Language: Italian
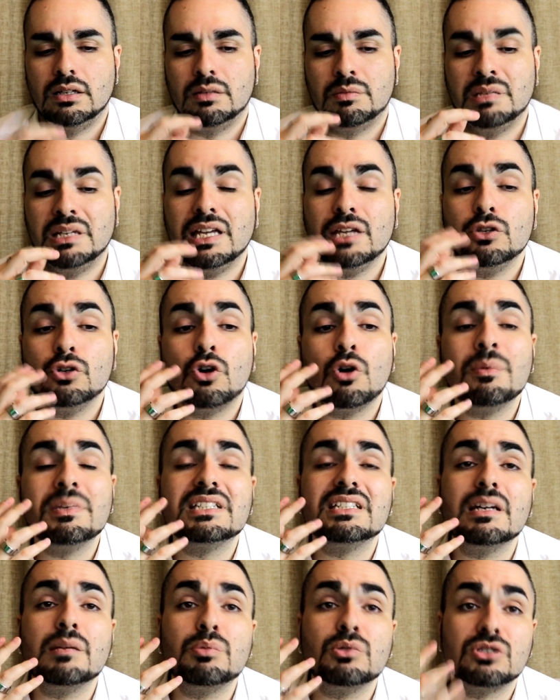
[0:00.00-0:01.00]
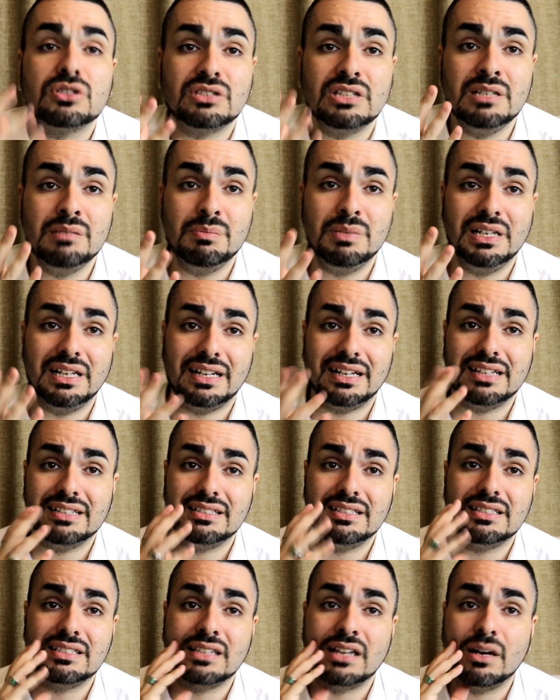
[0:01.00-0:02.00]
Mi chiedo come sia possibile che
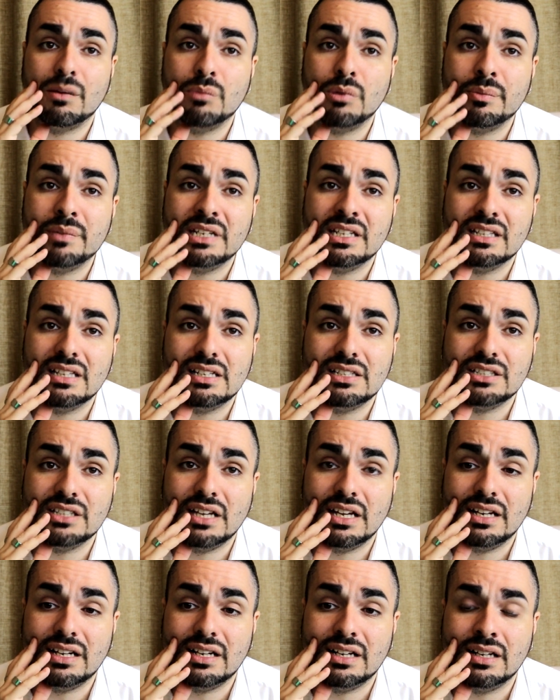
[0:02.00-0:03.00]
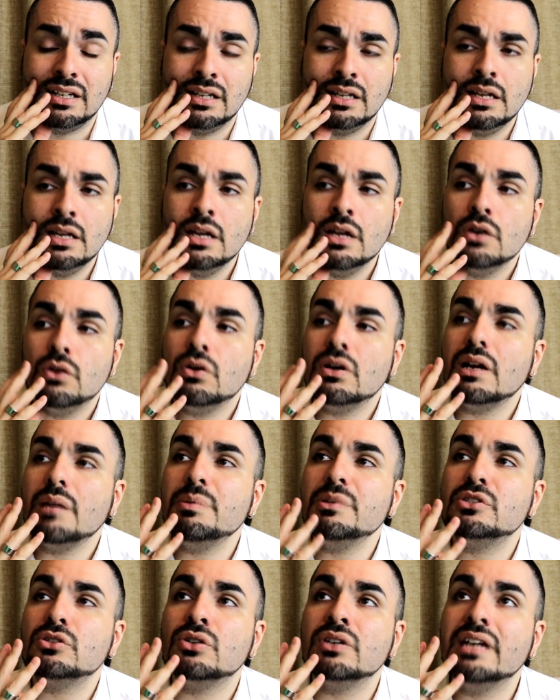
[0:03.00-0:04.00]
esistano abomini del genere. Non
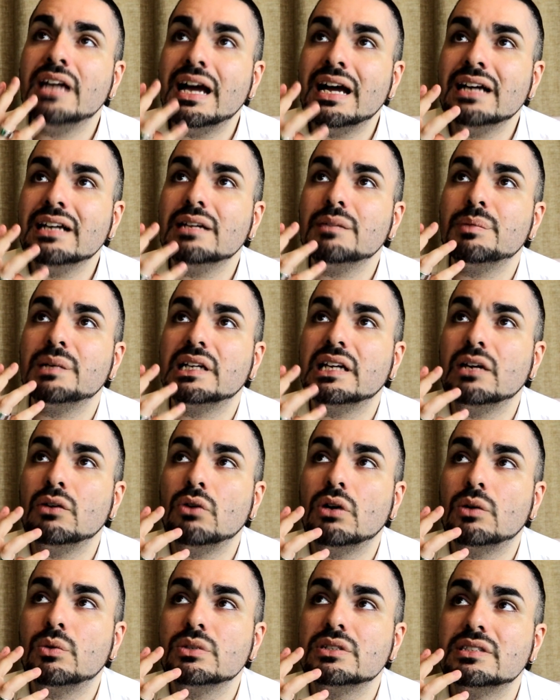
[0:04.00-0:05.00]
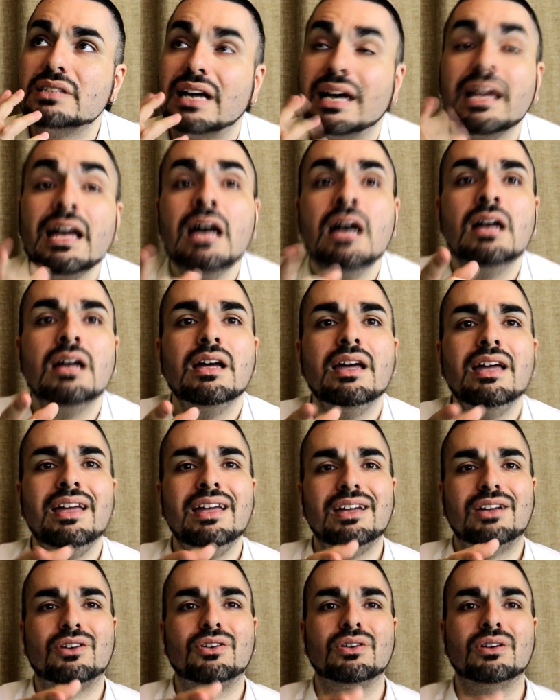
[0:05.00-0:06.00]
capisco neanche perché lo acquistai. Ah,
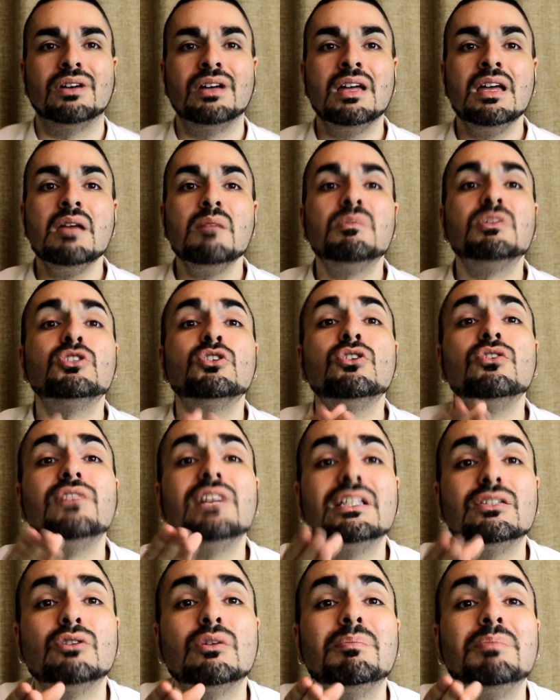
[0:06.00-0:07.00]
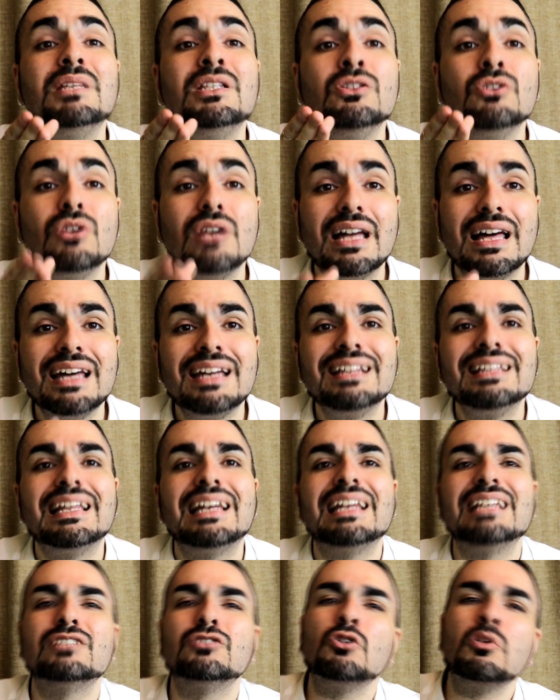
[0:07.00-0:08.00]
ecco, mi sono fatto abbindolare
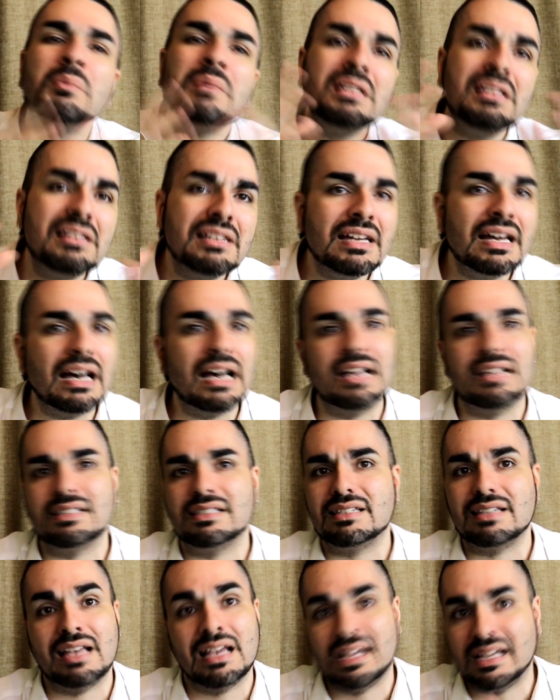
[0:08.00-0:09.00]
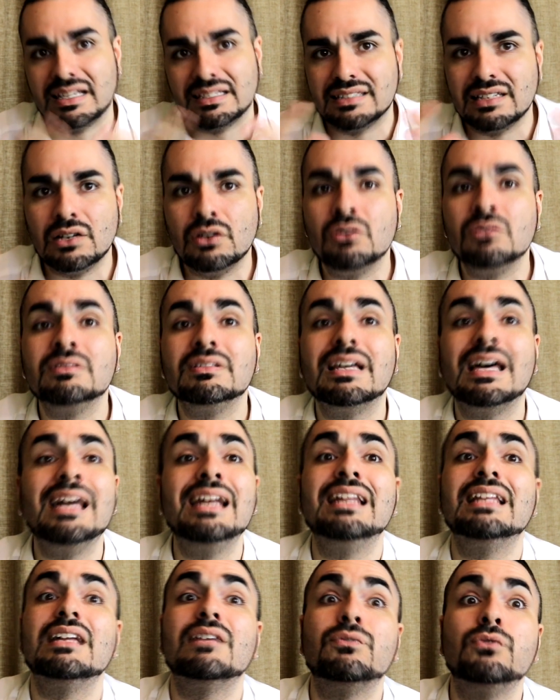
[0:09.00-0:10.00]
dalla somiglianza, anche se
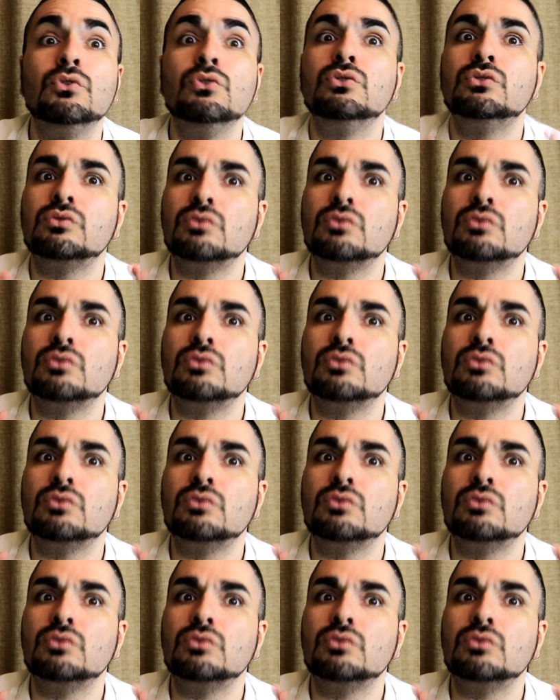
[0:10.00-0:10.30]
lontana, da Full